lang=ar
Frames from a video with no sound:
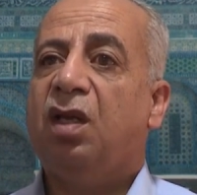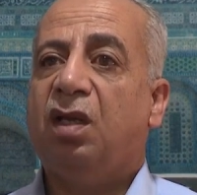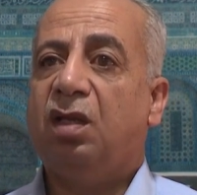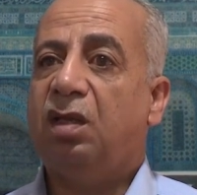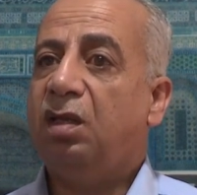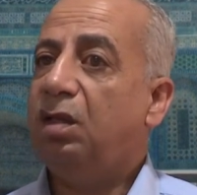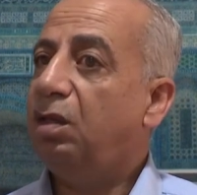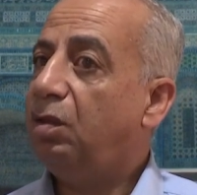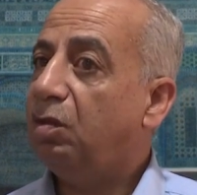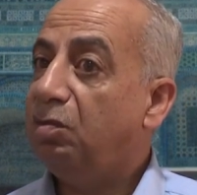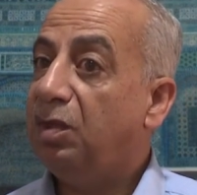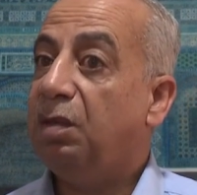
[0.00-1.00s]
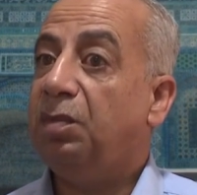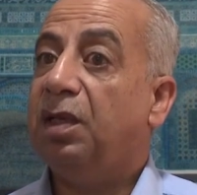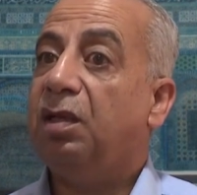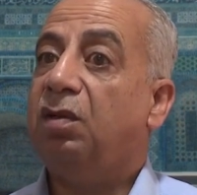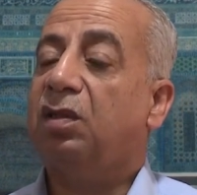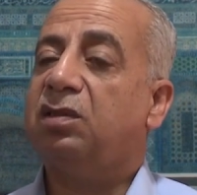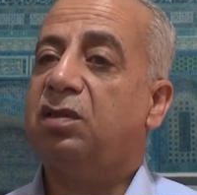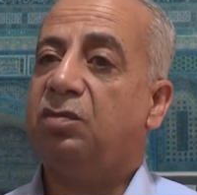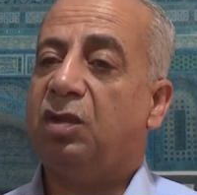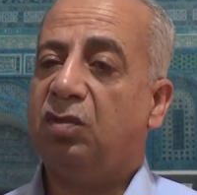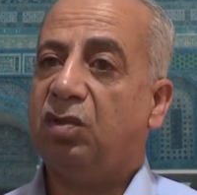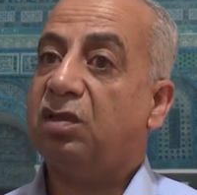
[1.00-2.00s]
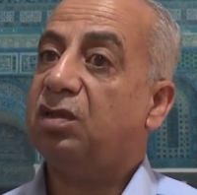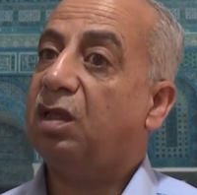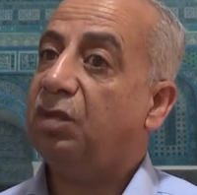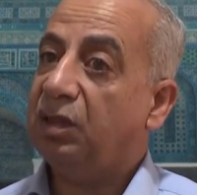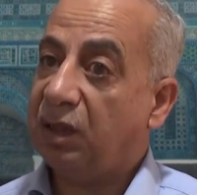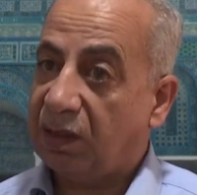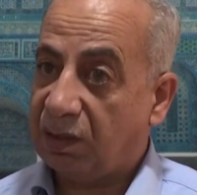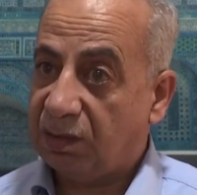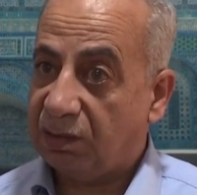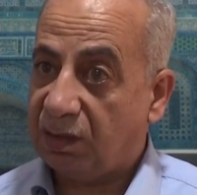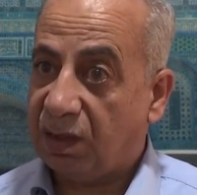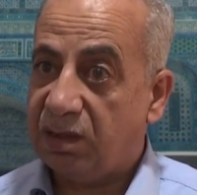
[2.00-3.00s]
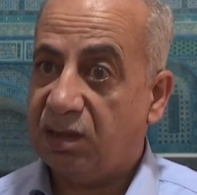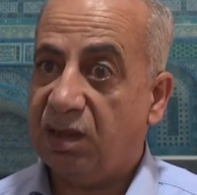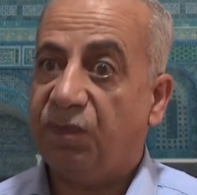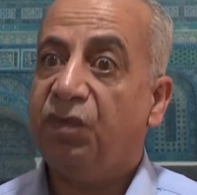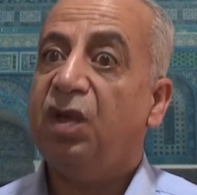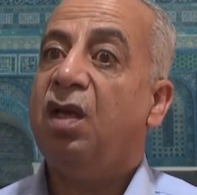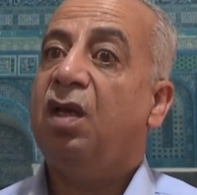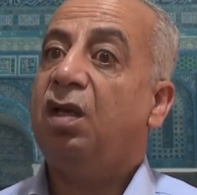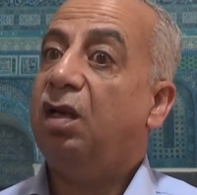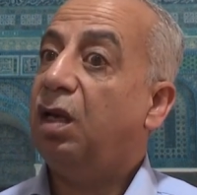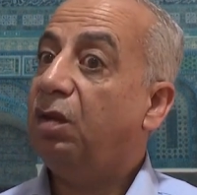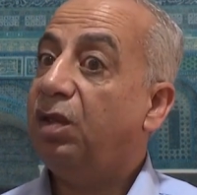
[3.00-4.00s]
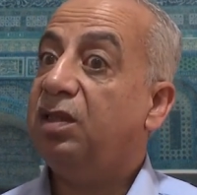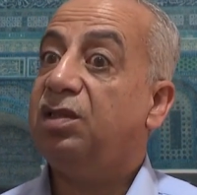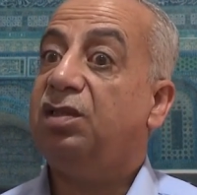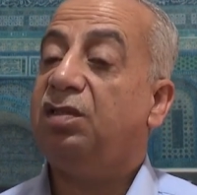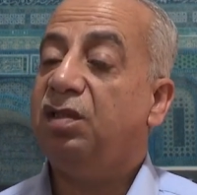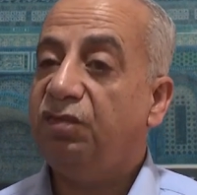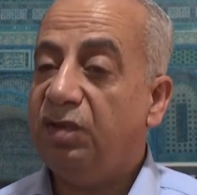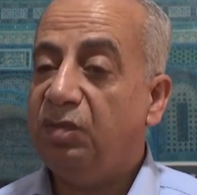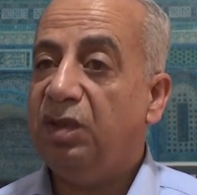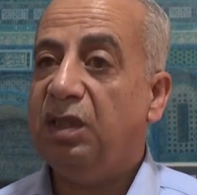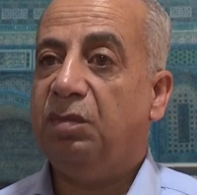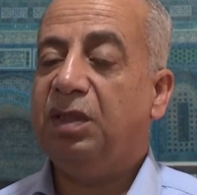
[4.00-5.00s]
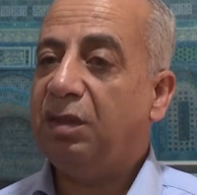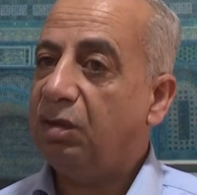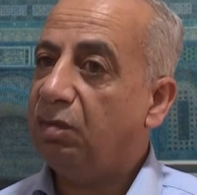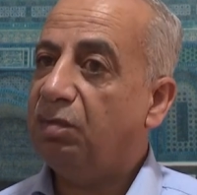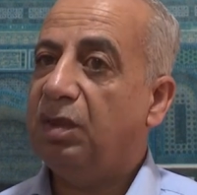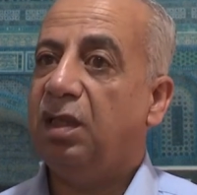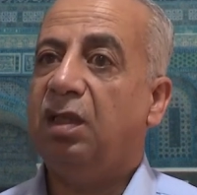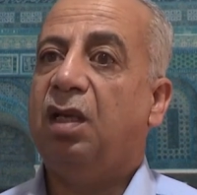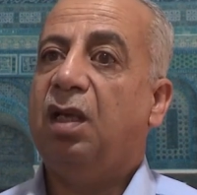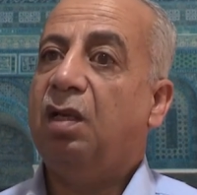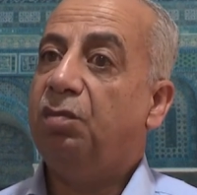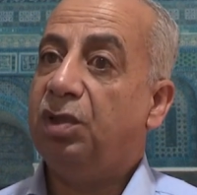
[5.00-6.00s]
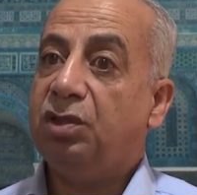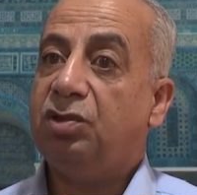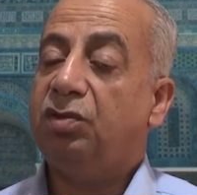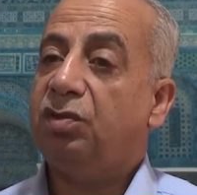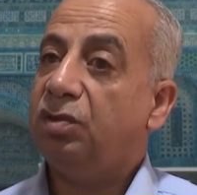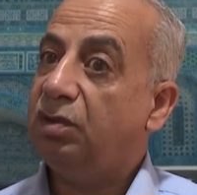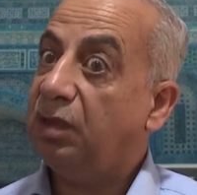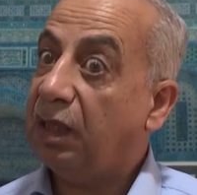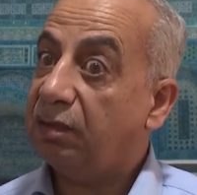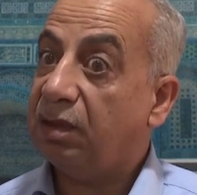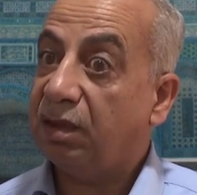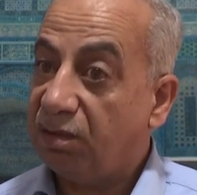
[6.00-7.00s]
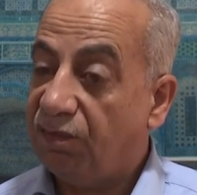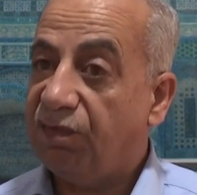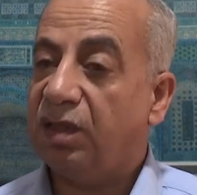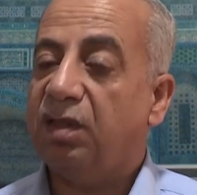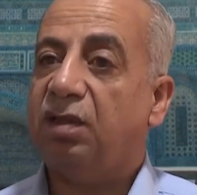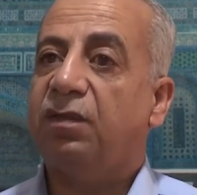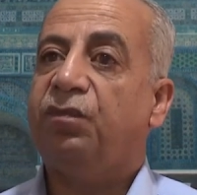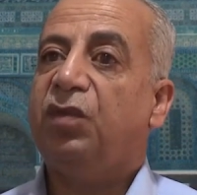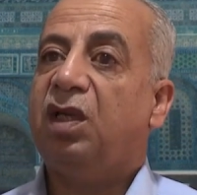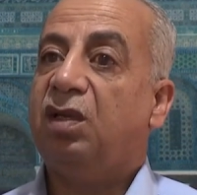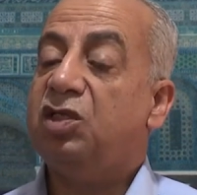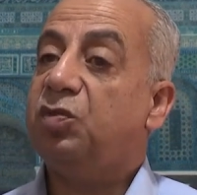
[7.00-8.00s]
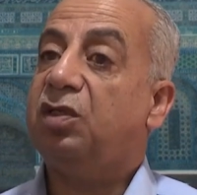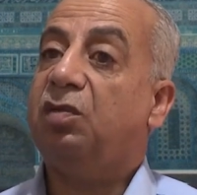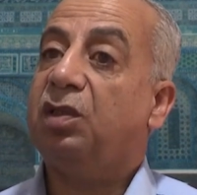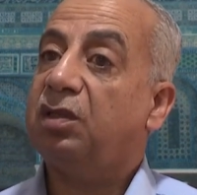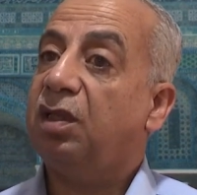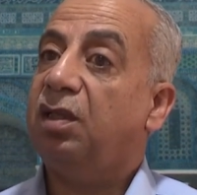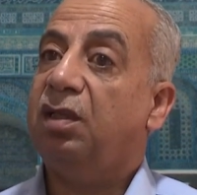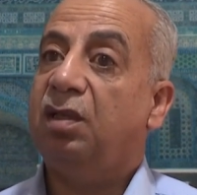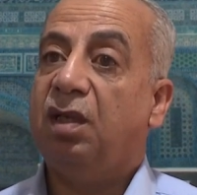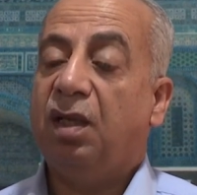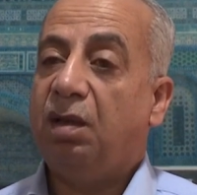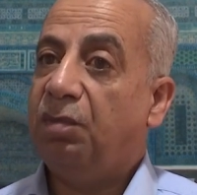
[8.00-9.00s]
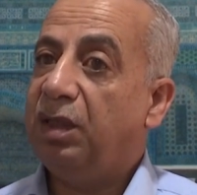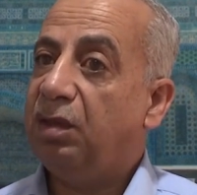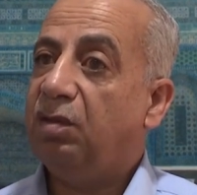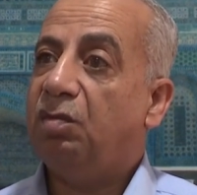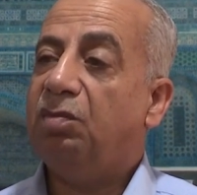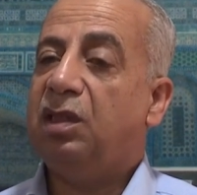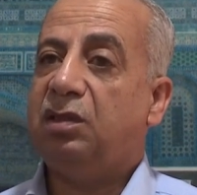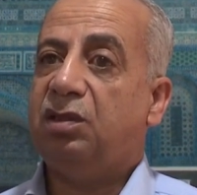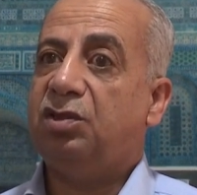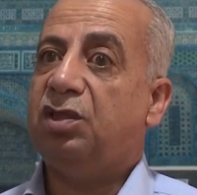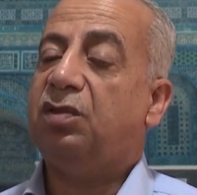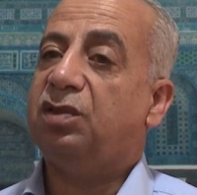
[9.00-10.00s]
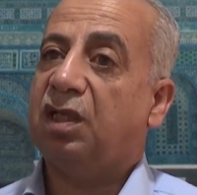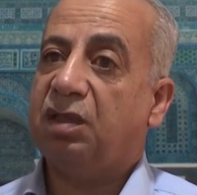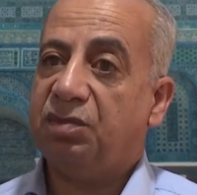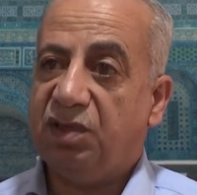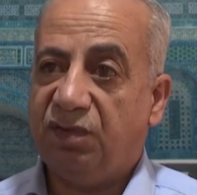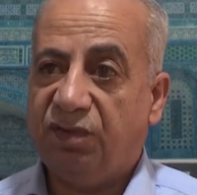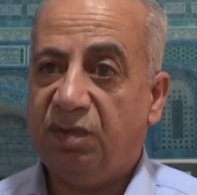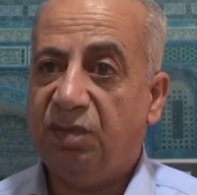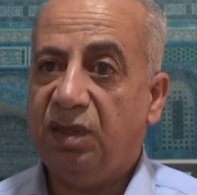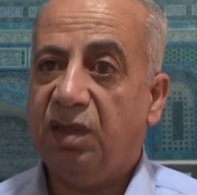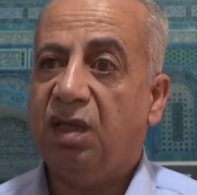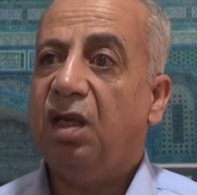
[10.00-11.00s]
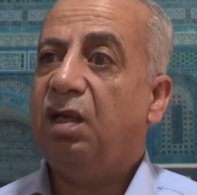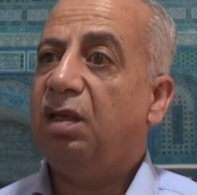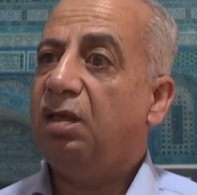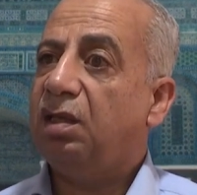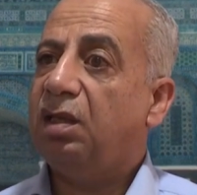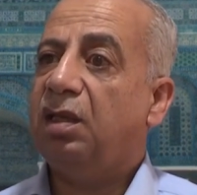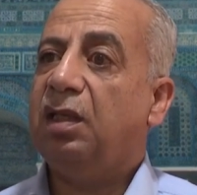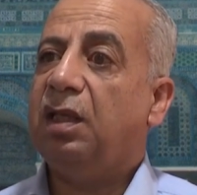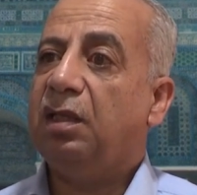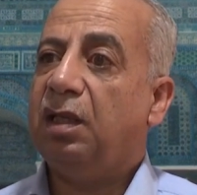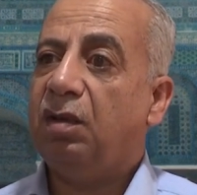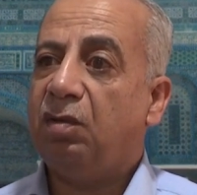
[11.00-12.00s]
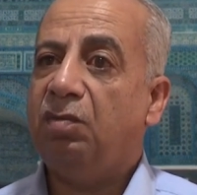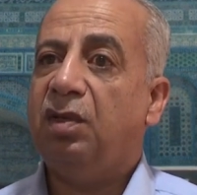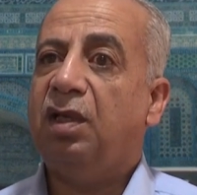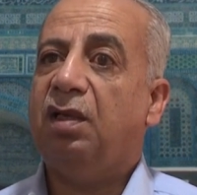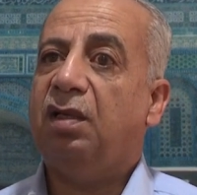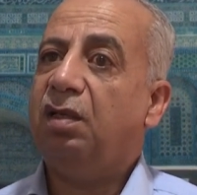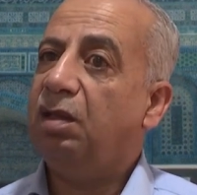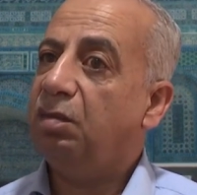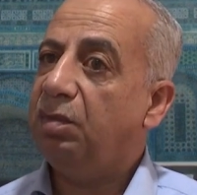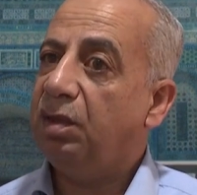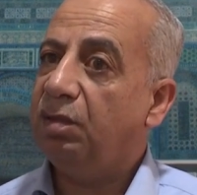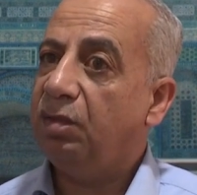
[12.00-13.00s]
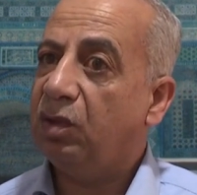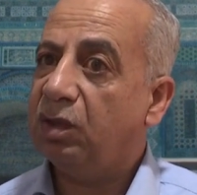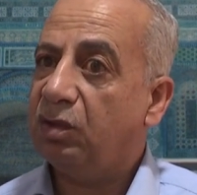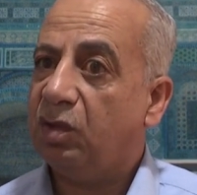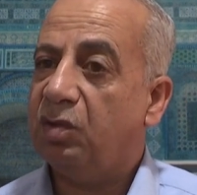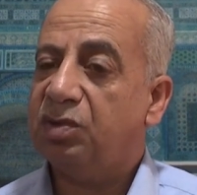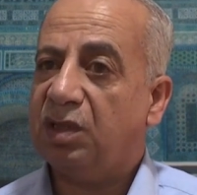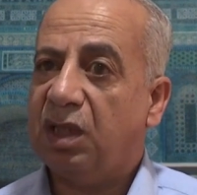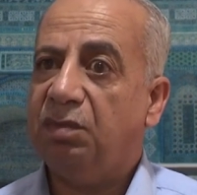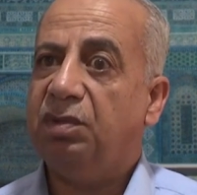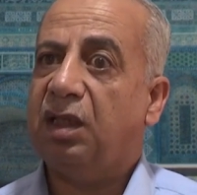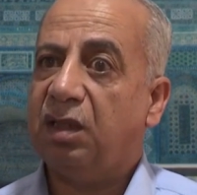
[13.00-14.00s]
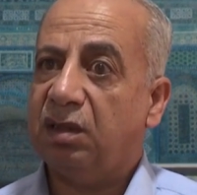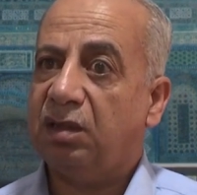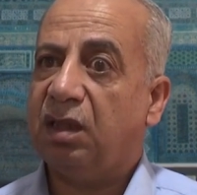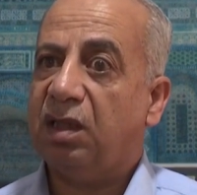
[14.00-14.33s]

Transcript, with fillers: آه، العمال بيعانوا أصلا من أوضاع صعبة داخل قطاع غزة حوالي 60% من العمال بيعيشوا تحت خط الفقر نسبة البطالة بين العمال تتجاوز ال 50% إذا يعني العمال آه، وضعهم صعب صعب داخل قطاع